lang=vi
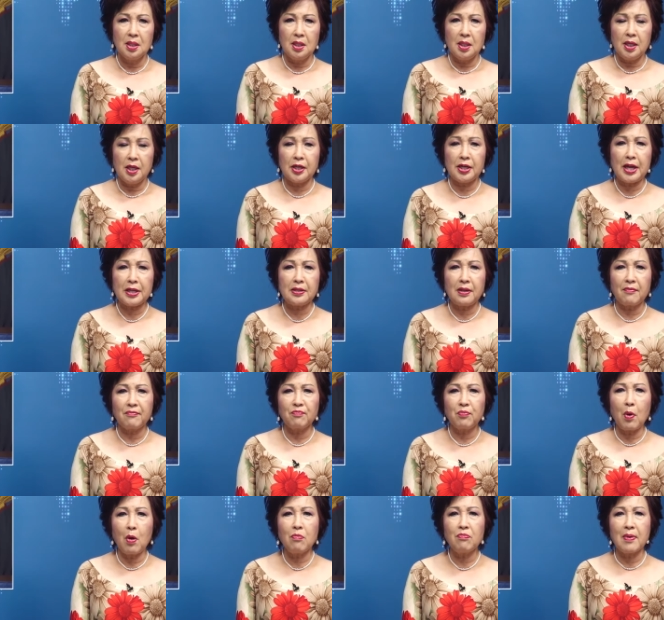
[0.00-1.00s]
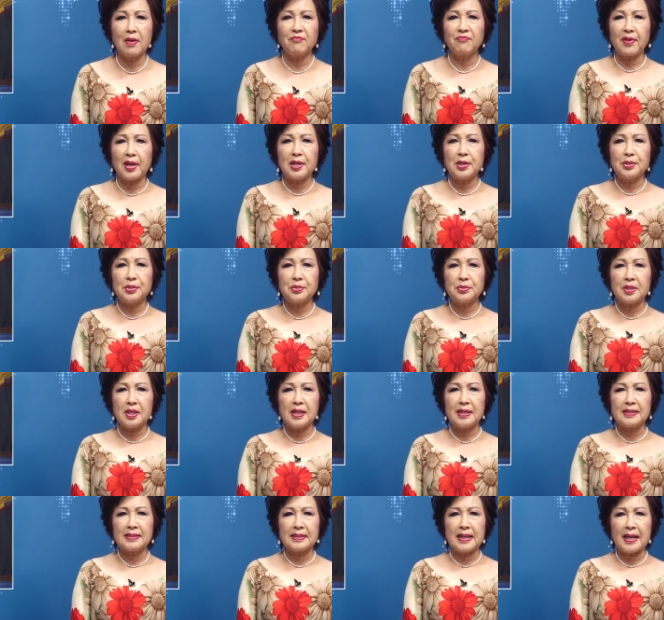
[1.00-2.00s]
Hiện nay thành phố vẫn phải ưu
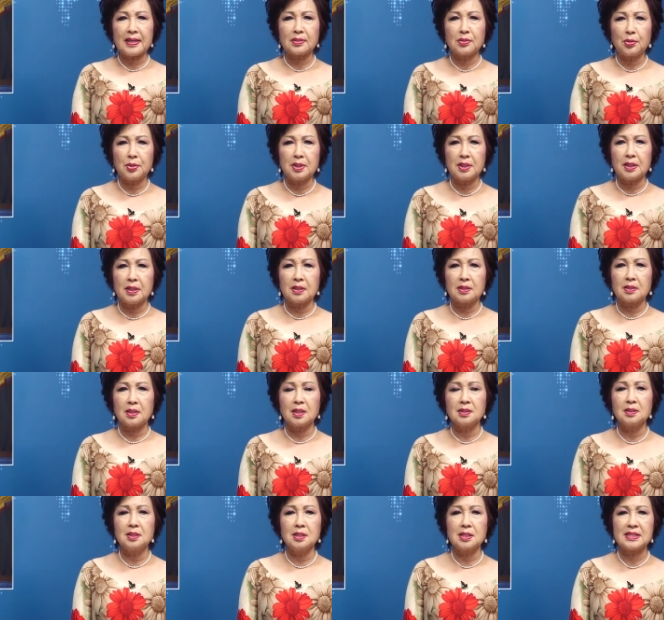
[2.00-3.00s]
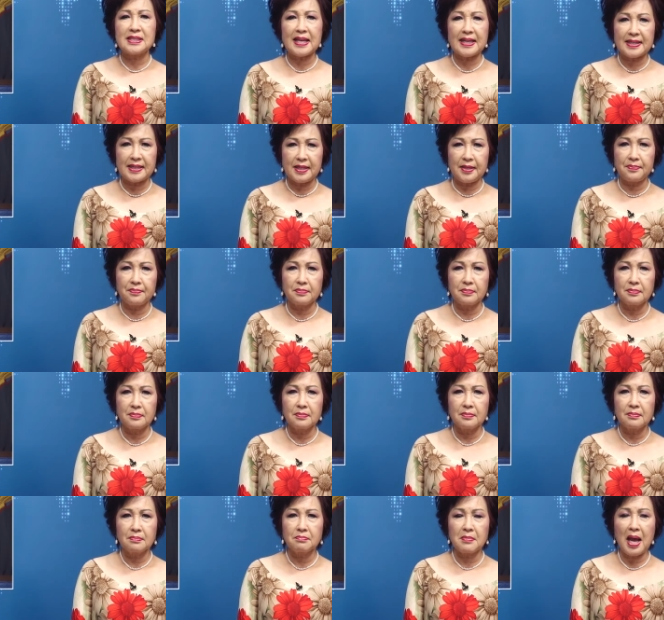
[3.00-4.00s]
tiên các đối tượng cần được xét nghiệm.
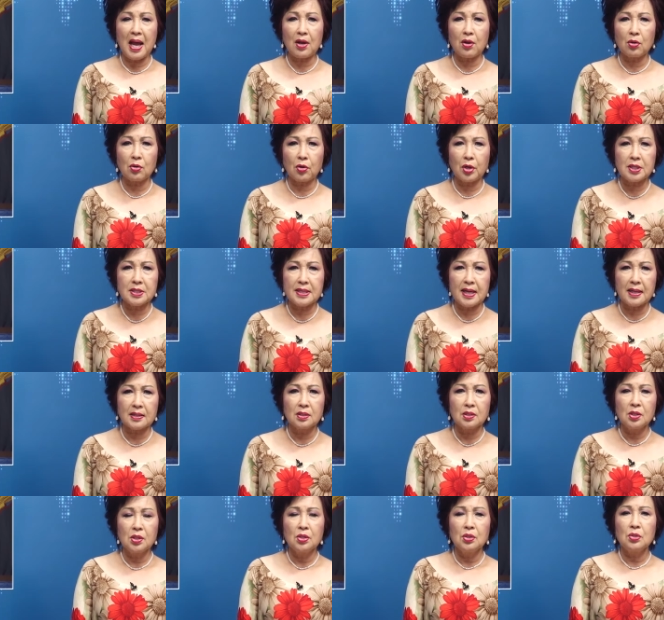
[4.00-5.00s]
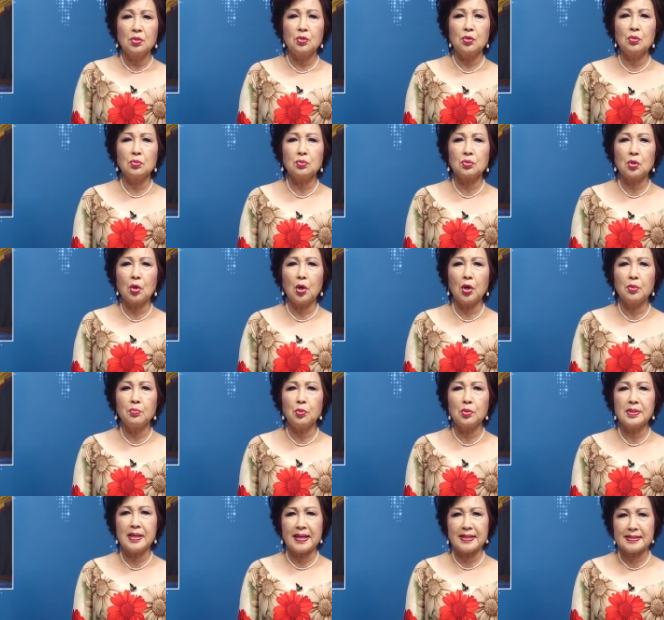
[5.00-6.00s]
Bà còn nói rằng, chúng tôi
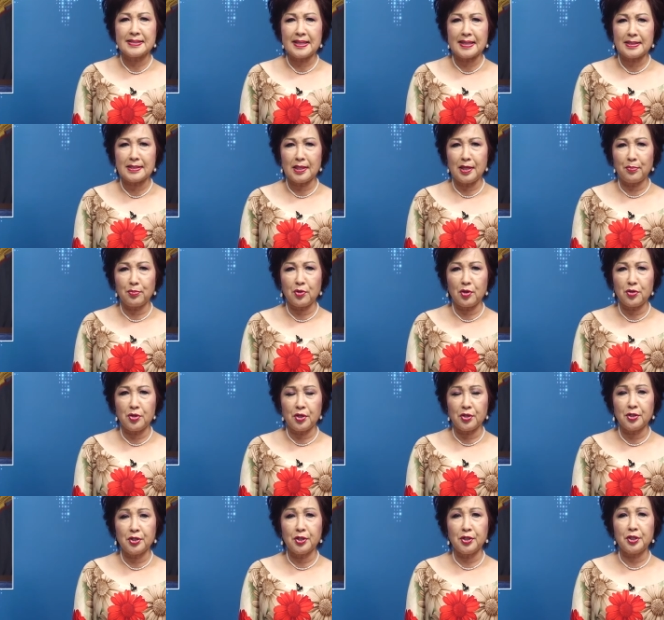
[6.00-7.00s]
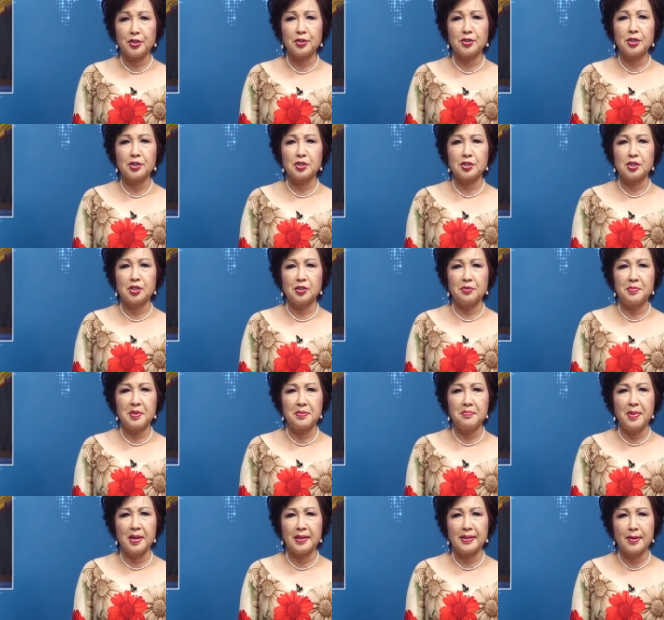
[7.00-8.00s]
muốn dành xét nghiệm cho những người thực sự bị
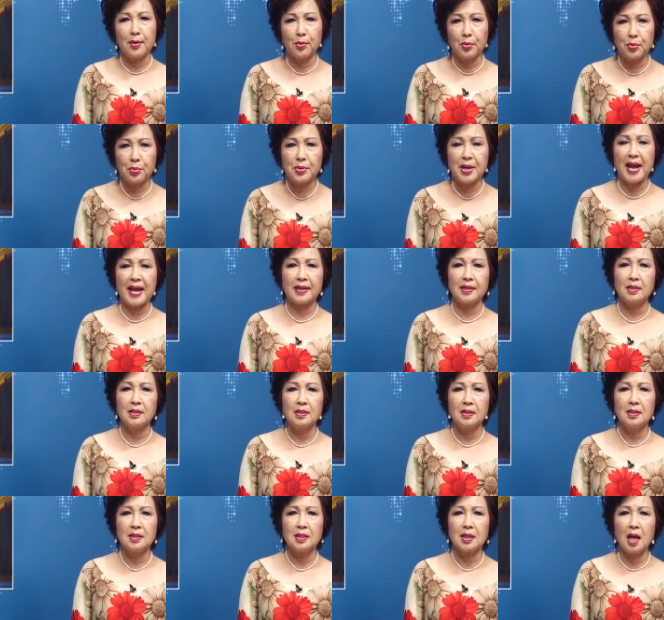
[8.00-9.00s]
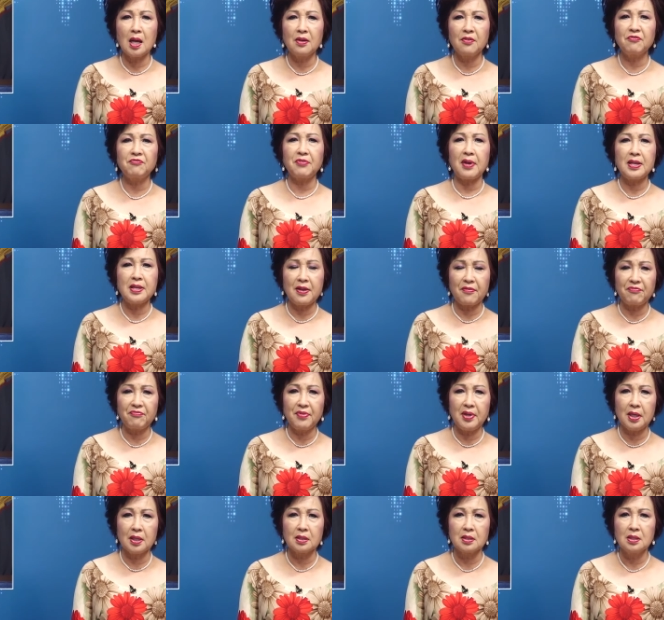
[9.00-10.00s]
bệnh đủ nặng, cần phải nhập
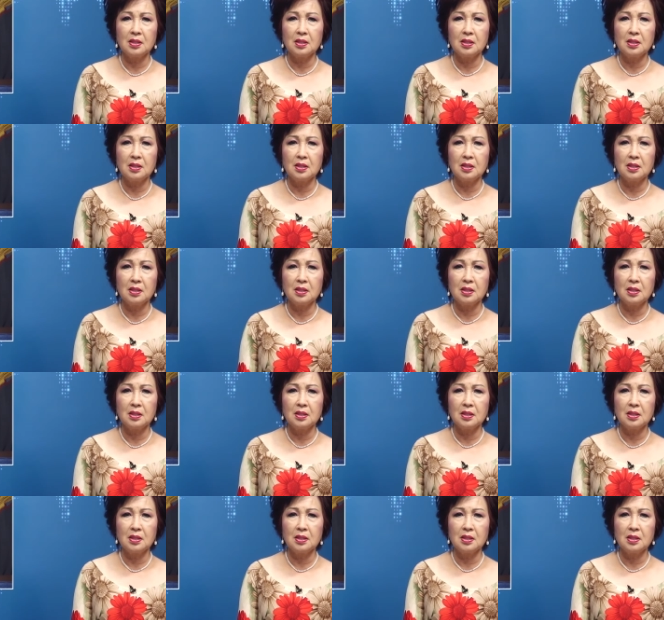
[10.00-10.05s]
viện.